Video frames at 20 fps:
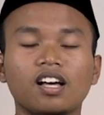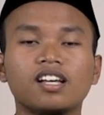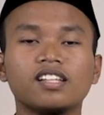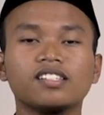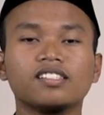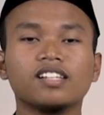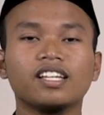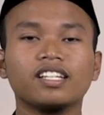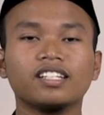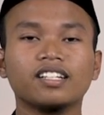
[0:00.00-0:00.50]

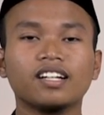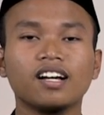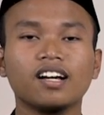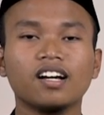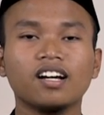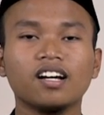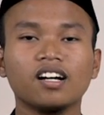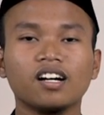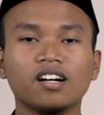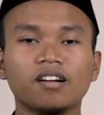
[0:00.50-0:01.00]

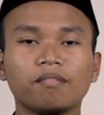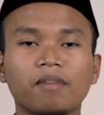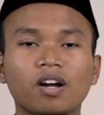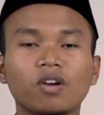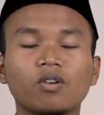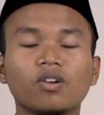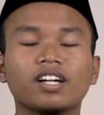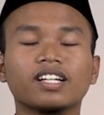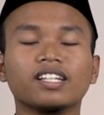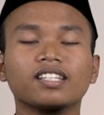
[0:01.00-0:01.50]
Sehingga
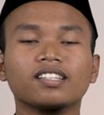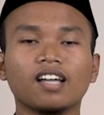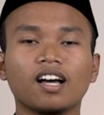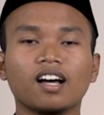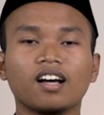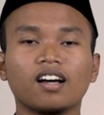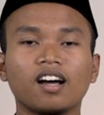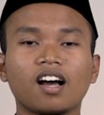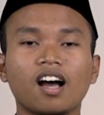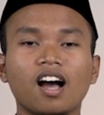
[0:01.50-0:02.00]
malulah
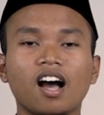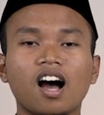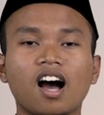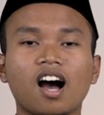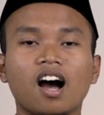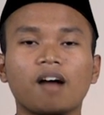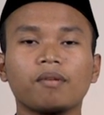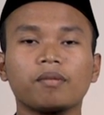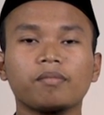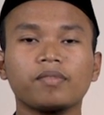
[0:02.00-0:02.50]
kita
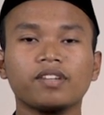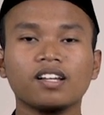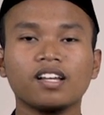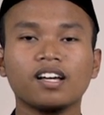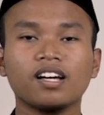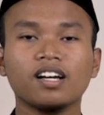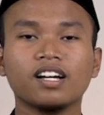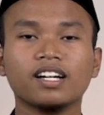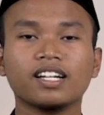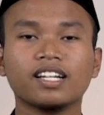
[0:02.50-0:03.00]

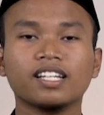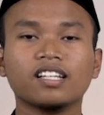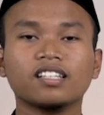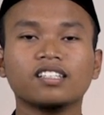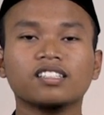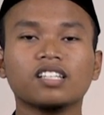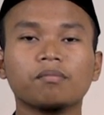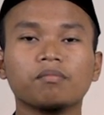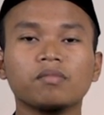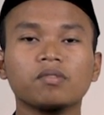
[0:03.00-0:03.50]
apabila kita
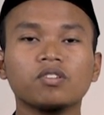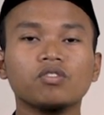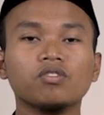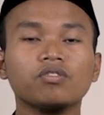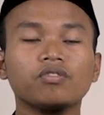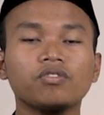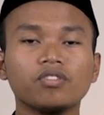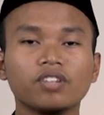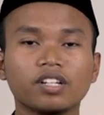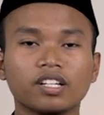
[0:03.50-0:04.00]
tetap
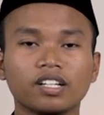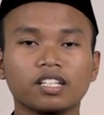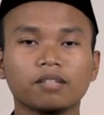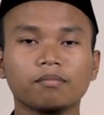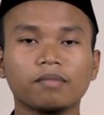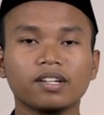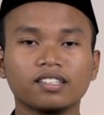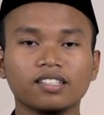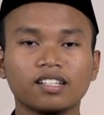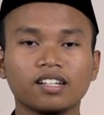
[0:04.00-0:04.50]
mengkufuri
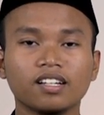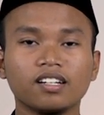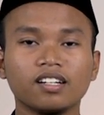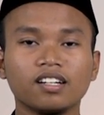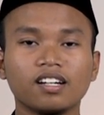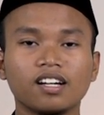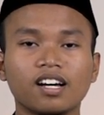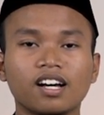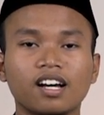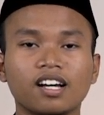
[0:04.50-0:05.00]
nikmatnya
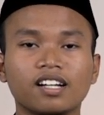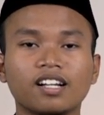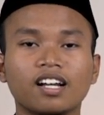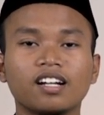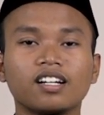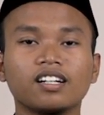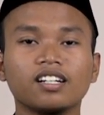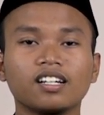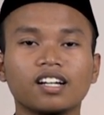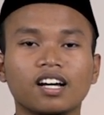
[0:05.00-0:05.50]

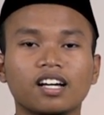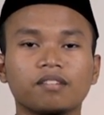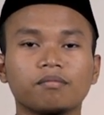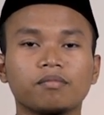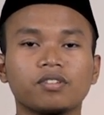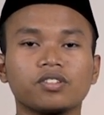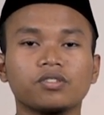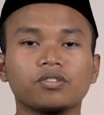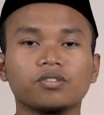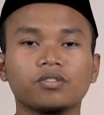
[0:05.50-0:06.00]
dan enggan
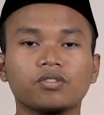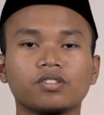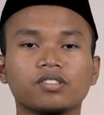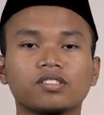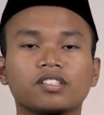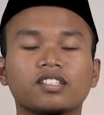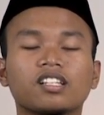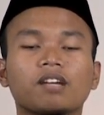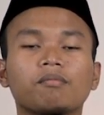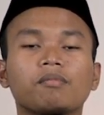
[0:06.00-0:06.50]
bersyukur
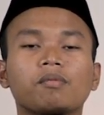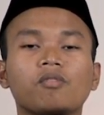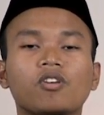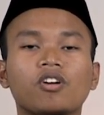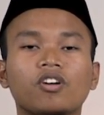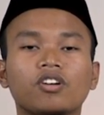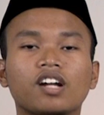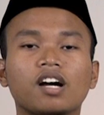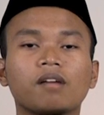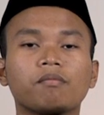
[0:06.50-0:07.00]
serta
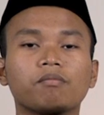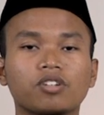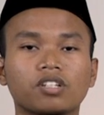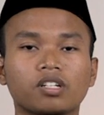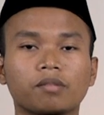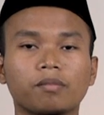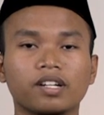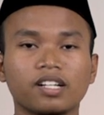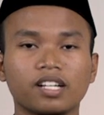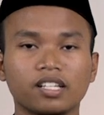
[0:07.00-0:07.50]
memohon ampun
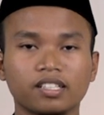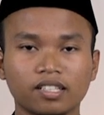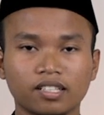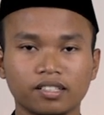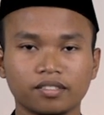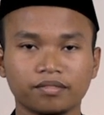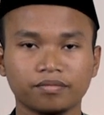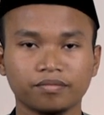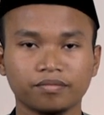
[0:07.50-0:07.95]
kepadanya.